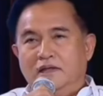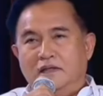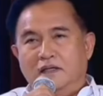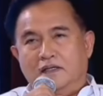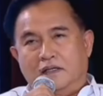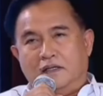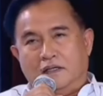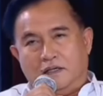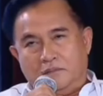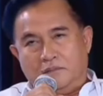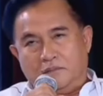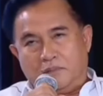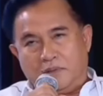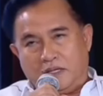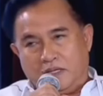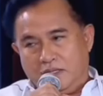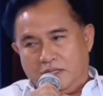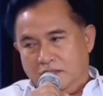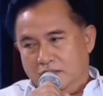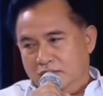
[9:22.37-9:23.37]
Dan tadi
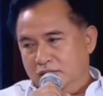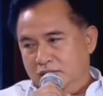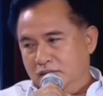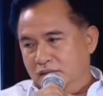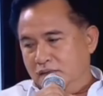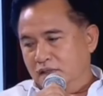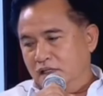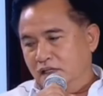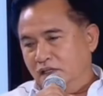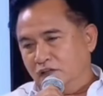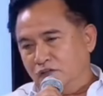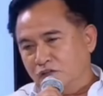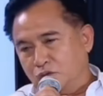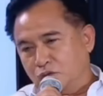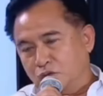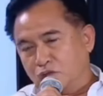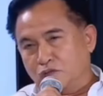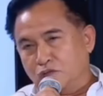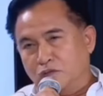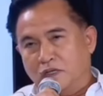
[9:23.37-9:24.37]
Pak Deddy
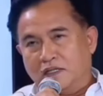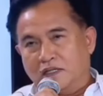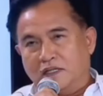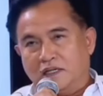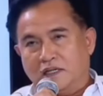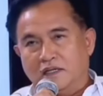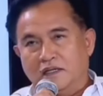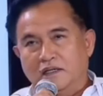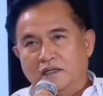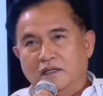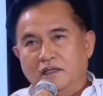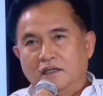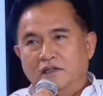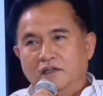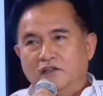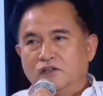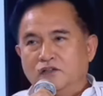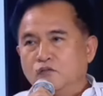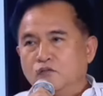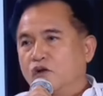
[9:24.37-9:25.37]
Siturus mengatakan,
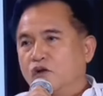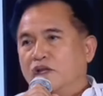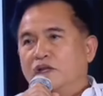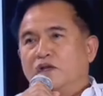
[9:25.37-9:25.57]
semua